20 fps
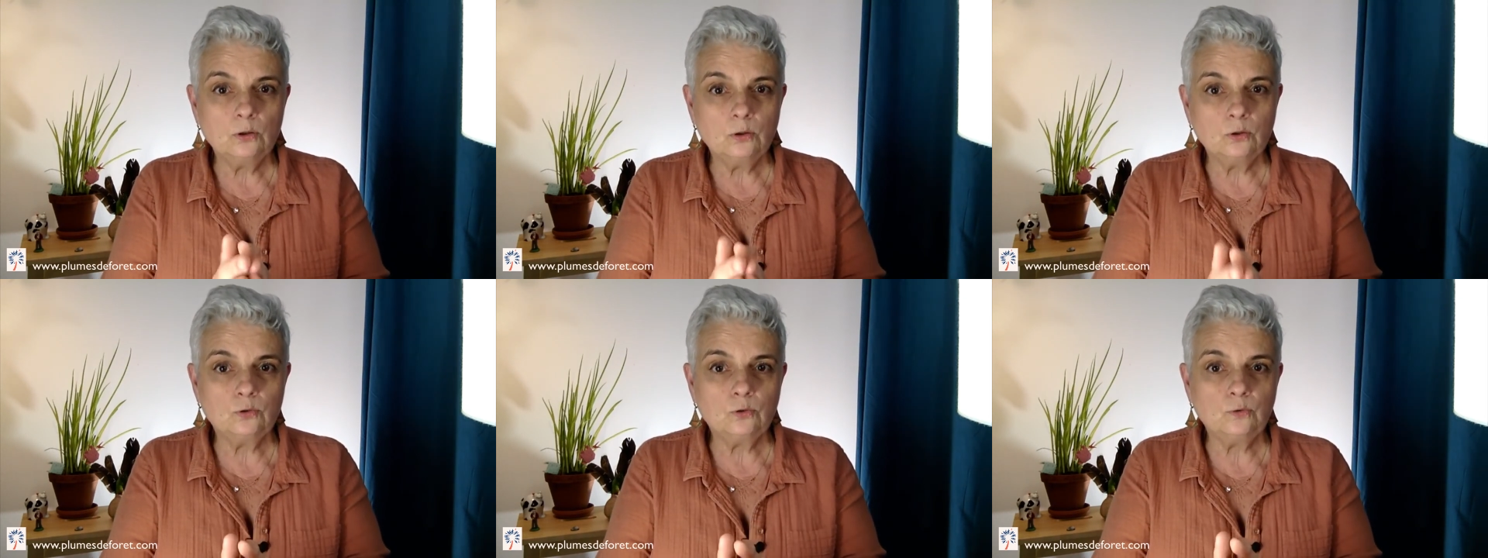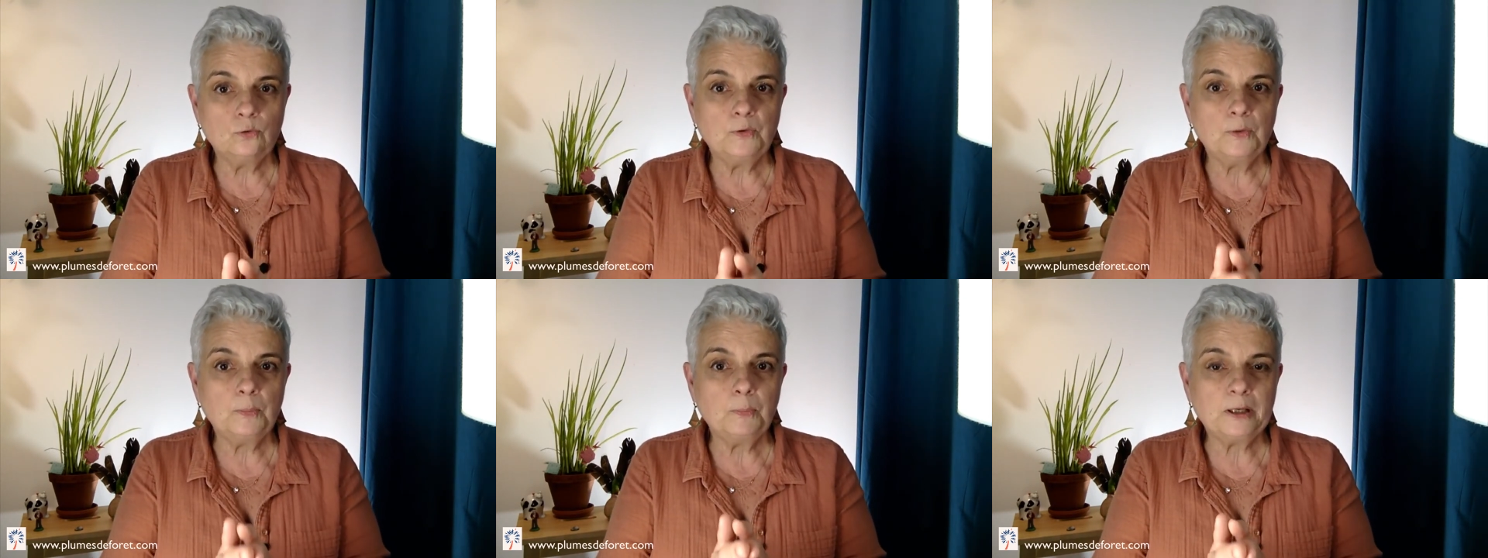ne
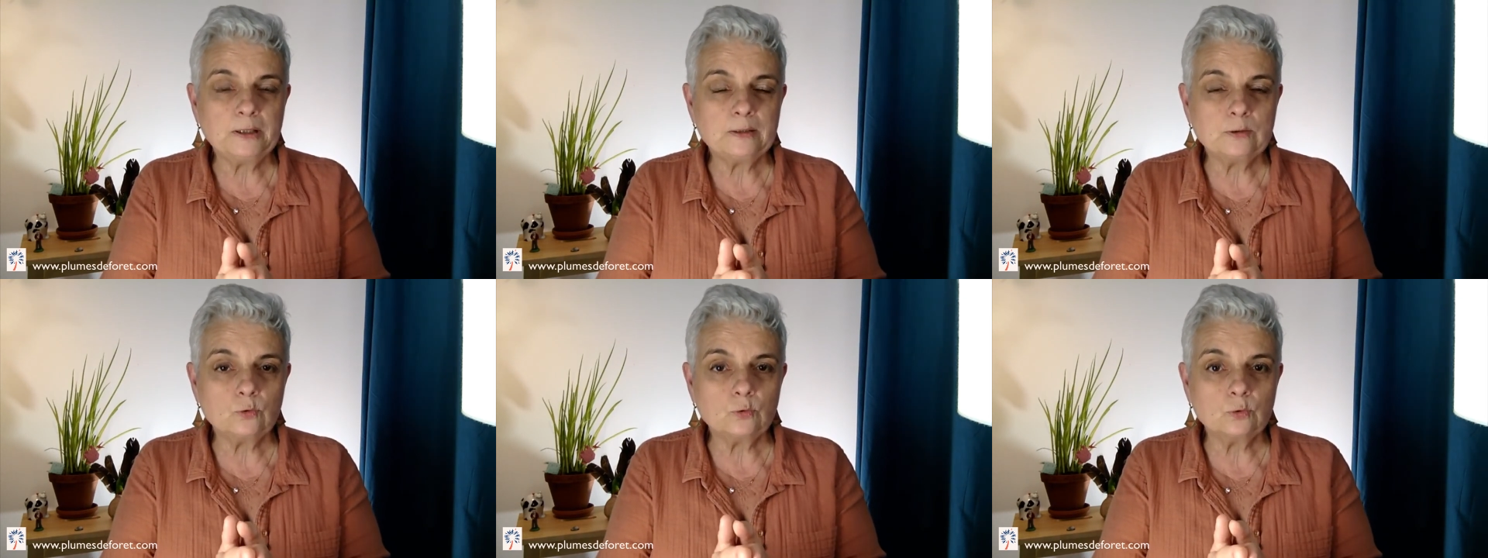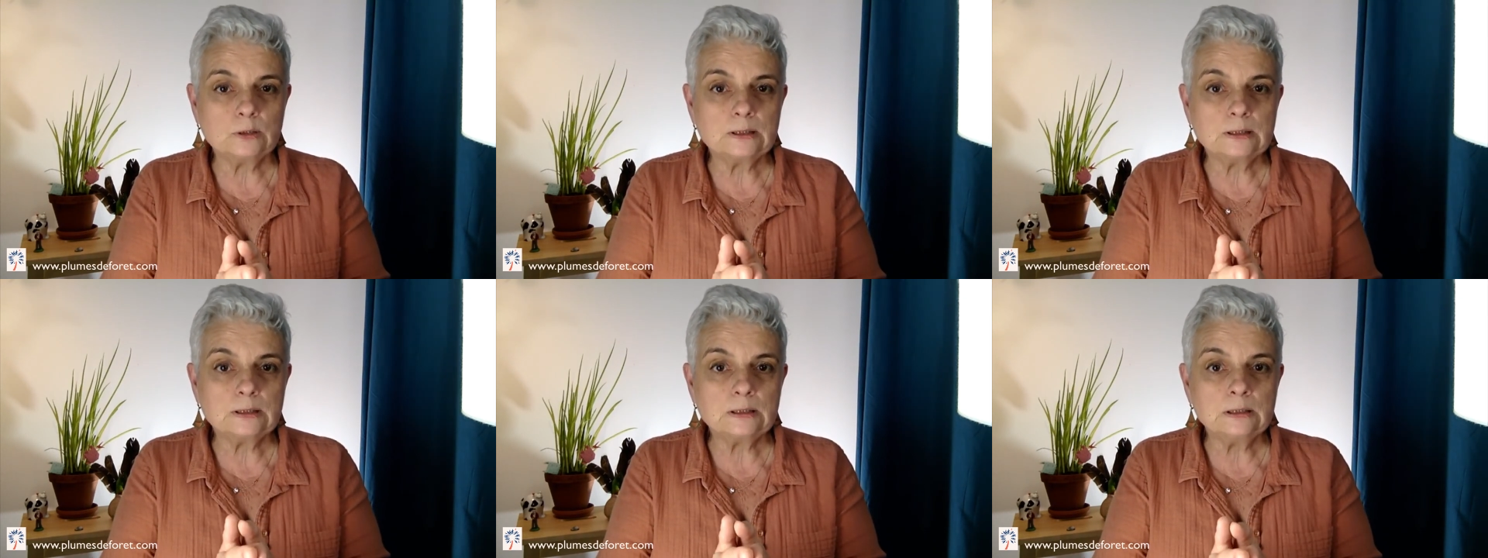te fais pas de
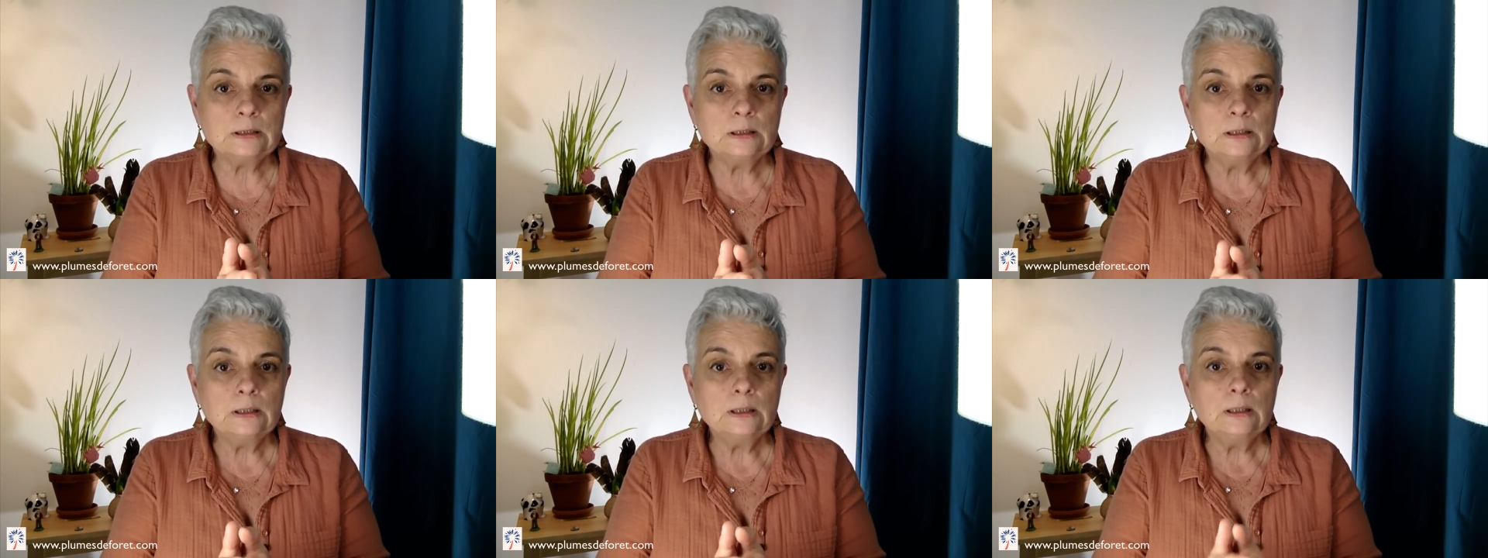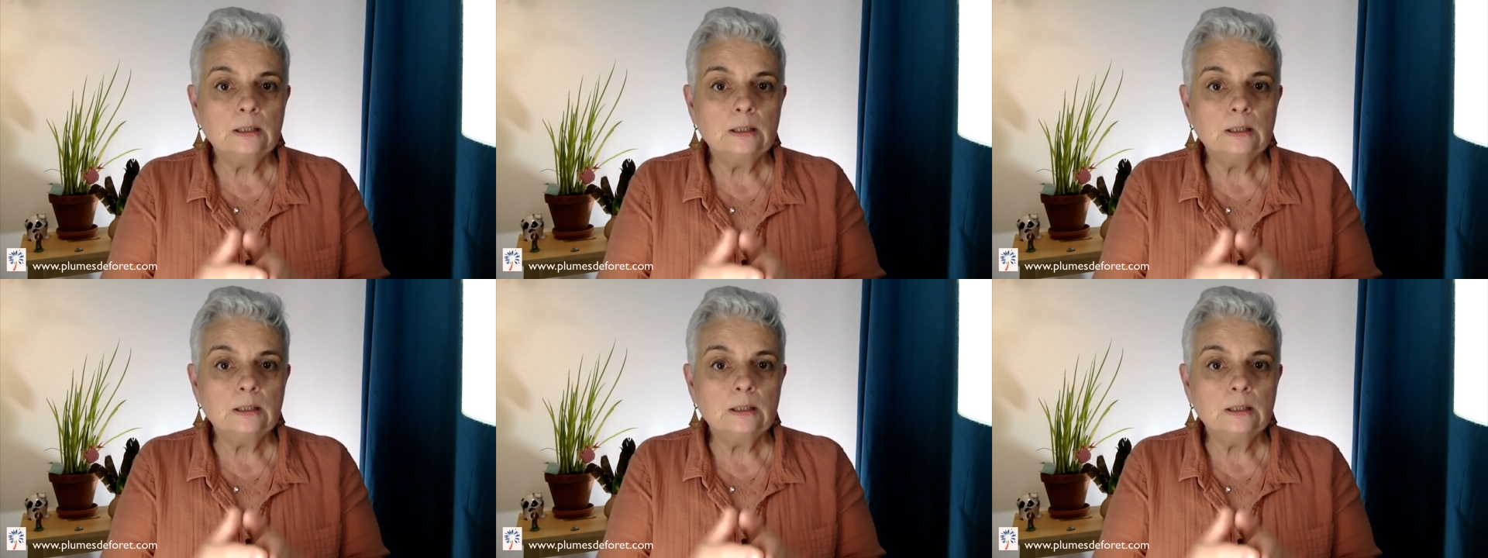soucis,